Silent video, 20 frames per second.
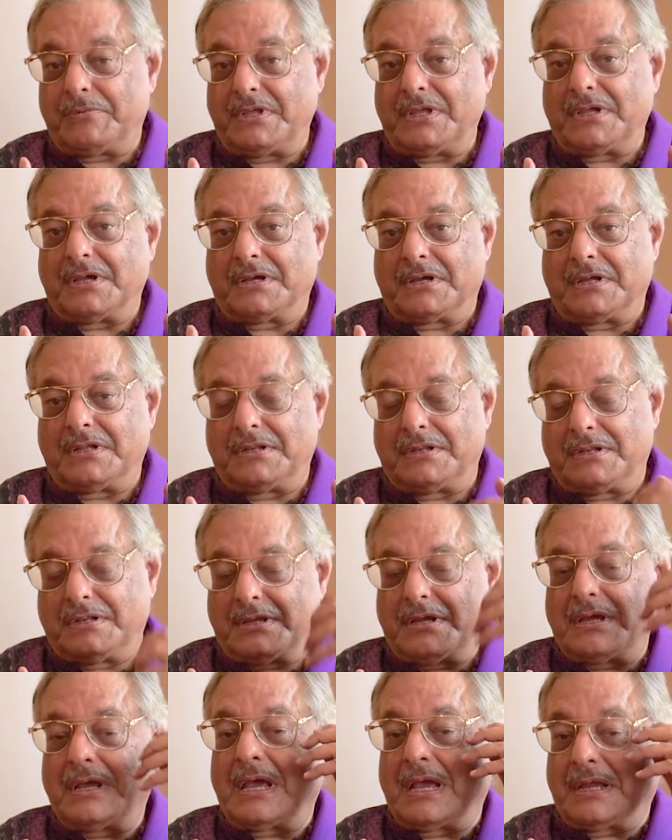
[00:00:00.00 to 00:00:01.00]
पे अगर
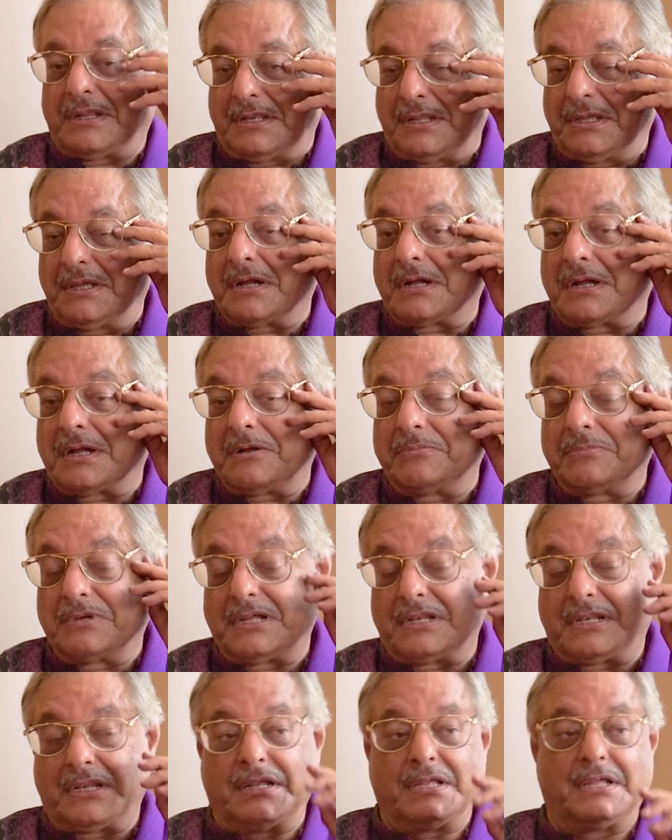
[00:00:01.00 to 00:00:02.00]
एक्टिंग का काम
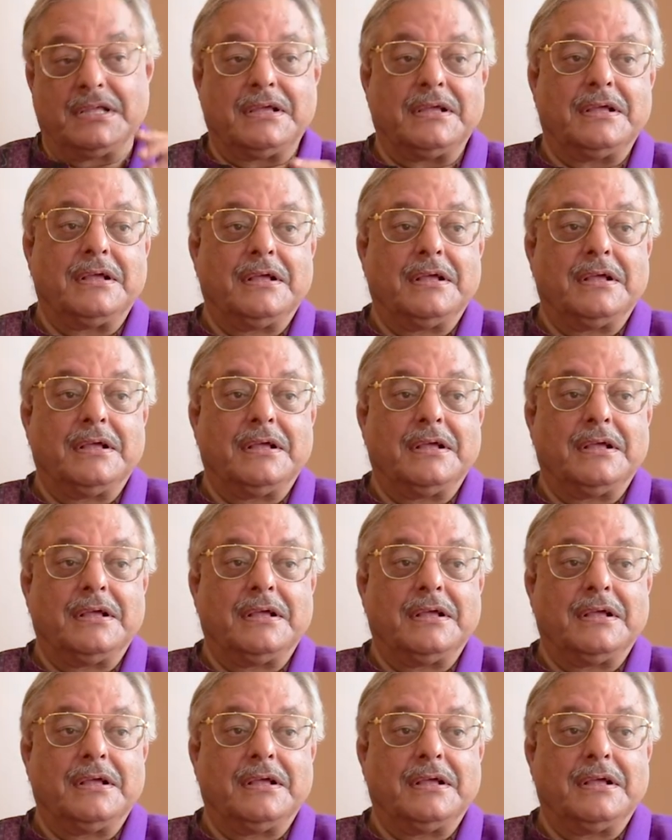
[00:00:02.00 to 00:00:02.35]
कर रहे हैं